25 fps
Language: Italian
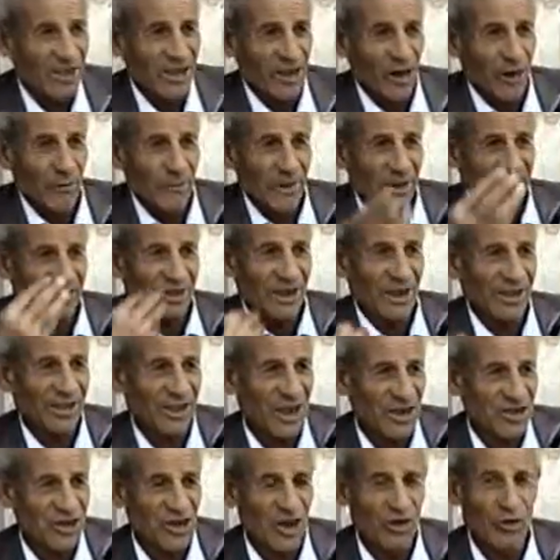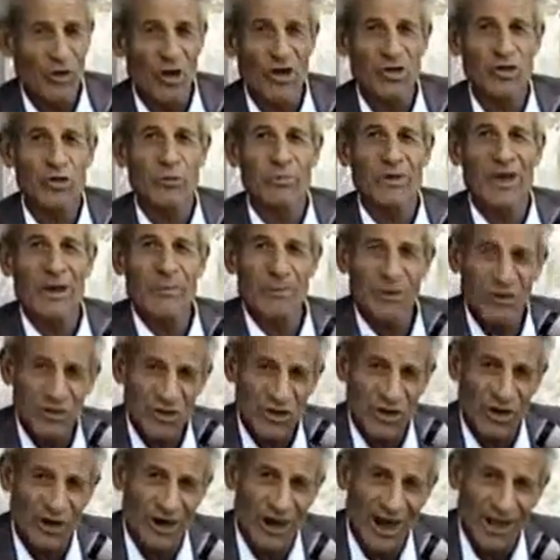devono mettere i tassi a noi sopra i
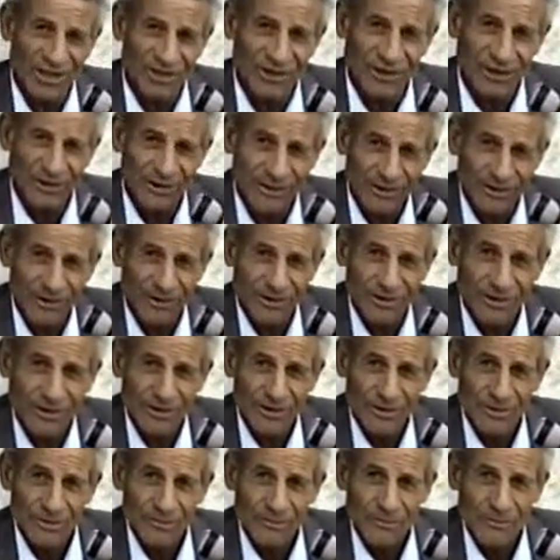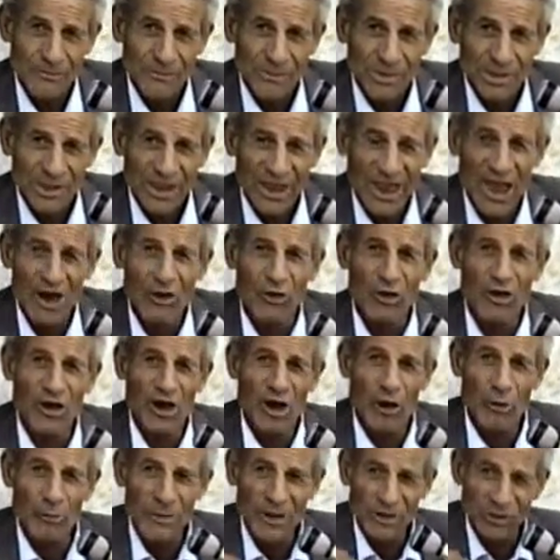pensionati e non
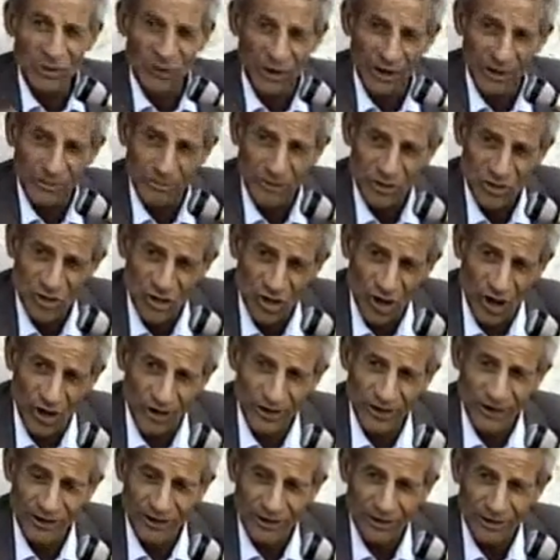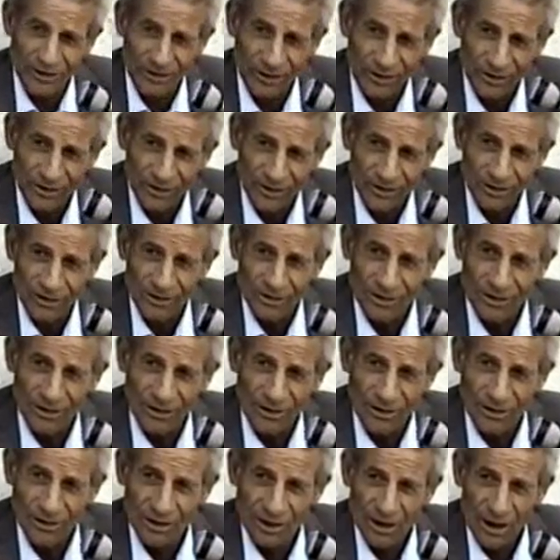aumentano le pensioni?
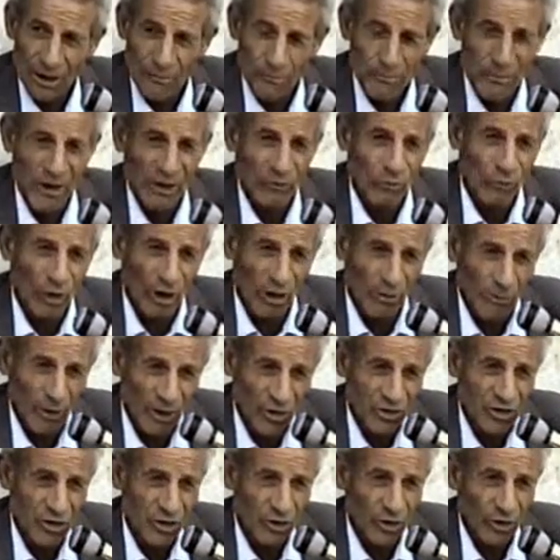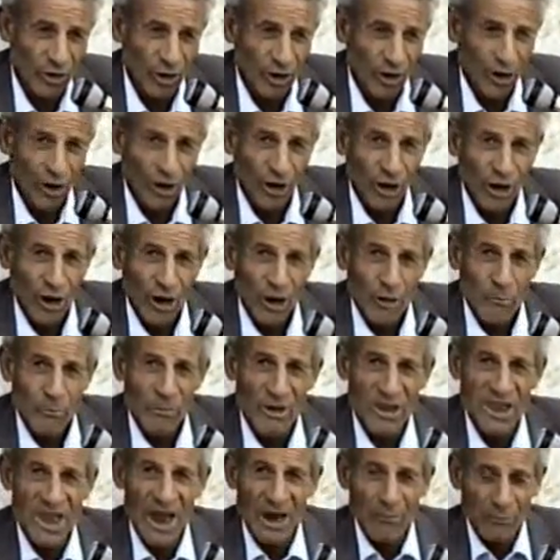Per quale motivo?
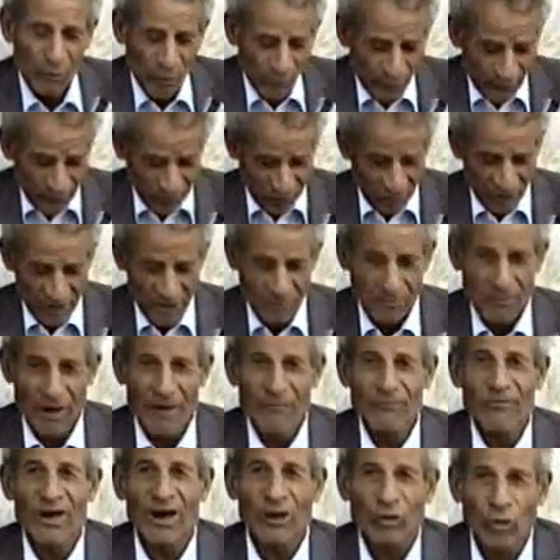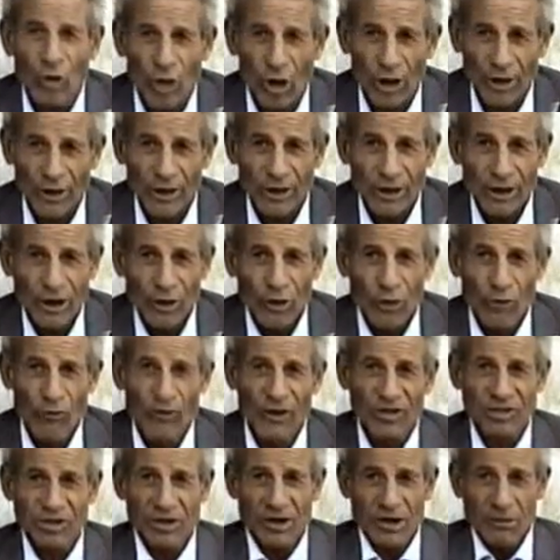Vediamo un fatto di Mambarcone, un
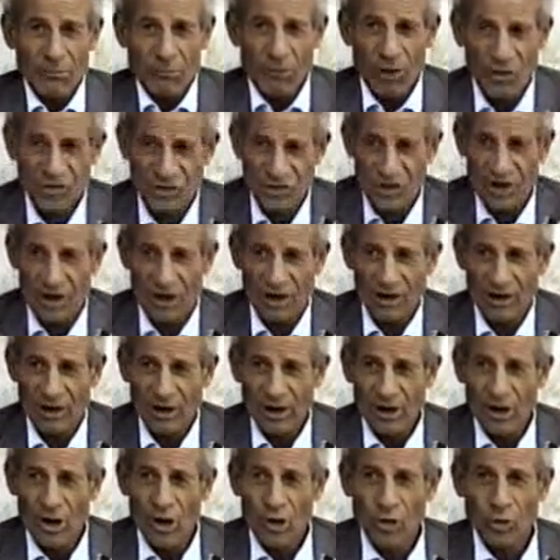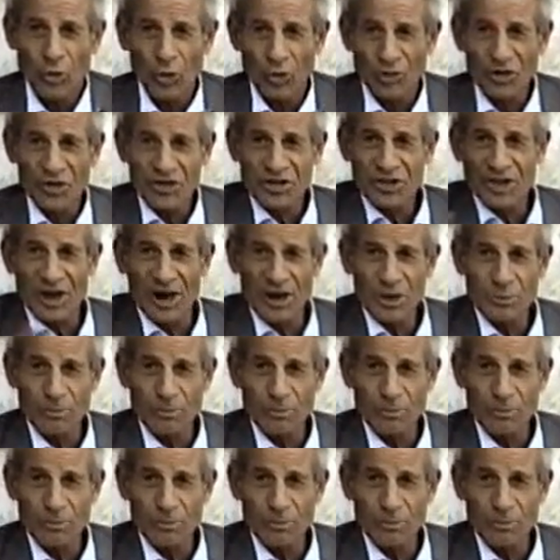fatto di Bossello, tutti stanno